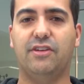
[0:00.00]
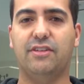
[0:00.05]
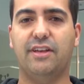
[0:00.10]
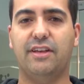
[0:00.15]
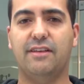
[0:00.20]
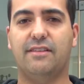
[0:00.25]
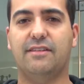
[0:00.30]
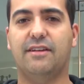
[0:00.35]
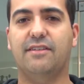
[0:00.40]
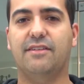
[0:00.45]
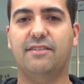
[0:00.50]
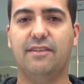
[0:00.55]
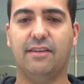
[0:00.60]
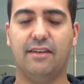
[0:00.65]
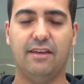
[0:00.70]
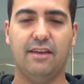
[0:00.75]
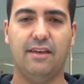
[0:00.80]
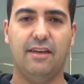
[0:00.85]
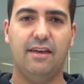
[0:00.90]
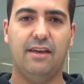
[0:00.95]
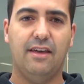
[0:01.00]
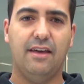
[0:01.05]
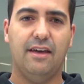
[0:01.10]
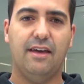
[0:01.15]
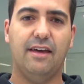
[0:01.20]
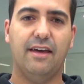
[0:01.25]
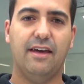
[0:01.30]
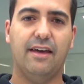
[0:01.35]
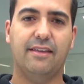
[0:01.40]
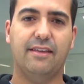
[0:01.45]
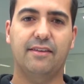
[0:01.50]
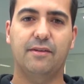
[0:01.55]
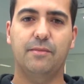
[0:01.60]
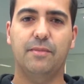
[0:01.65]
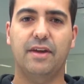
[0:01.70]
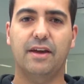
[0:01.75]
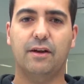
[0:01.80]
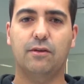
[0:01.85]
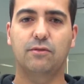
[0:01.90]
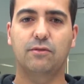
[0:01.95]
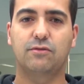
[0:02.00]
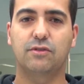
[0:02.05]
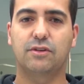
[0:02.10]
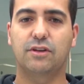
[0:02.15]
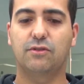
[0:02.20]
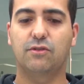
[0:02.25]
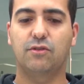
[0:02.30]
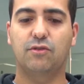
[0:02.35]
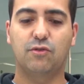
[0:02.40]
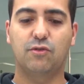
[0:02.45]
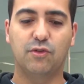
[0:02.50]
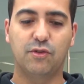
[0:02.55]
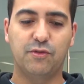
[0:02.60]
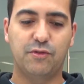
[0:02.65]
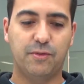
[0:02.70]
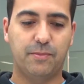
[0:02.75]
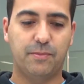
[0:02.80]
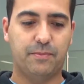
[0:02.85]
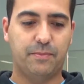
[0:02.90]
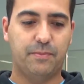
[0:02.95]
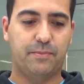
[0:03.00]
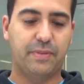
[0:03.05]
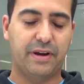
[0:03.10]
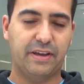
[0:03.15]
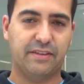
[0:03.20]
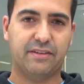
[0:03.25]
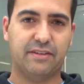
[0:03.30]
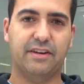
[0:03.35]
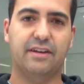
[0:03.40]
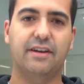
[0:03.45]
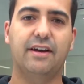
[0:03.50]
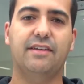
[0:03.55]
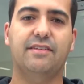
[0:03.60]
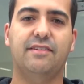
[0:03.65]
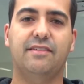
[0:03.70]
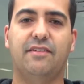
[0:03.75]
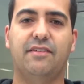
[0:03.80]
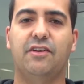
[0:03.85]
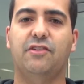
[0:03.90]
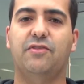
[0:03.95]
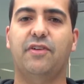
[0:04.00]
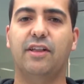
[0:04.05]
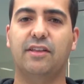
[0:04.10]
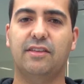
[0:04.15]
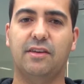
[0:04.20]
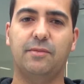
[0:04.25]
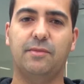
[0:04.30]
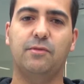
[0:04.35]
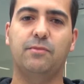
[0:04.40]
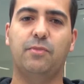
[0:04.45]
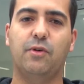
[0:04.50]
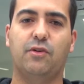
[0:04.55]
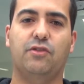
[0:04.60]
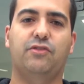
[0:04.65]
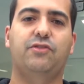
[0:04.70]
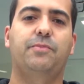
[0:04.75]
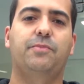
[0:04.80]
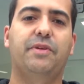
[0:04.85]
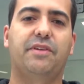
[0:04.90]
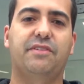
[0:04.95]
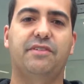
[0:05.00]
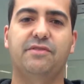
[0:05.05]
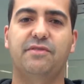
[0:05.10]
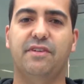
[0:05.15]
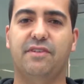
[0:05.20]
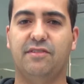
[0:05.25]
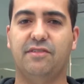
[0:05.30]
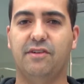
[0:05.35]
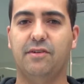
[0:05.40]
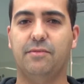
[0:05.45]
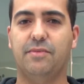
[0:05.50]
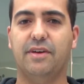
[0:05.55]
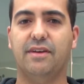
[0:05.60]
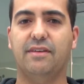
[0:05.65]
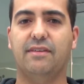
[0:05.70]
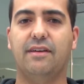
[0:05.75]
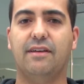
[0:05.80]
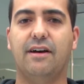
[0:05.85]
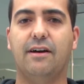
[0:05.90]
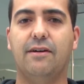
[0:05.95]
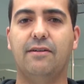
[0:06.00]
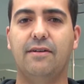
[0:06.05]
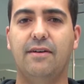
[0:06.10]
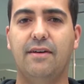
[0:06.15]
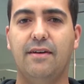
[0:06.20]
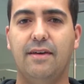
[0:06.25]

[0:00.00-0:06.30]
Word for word: além de trazer é, também a cultura do surf para as crianças, a gente fala também um pouco de preservação ambiental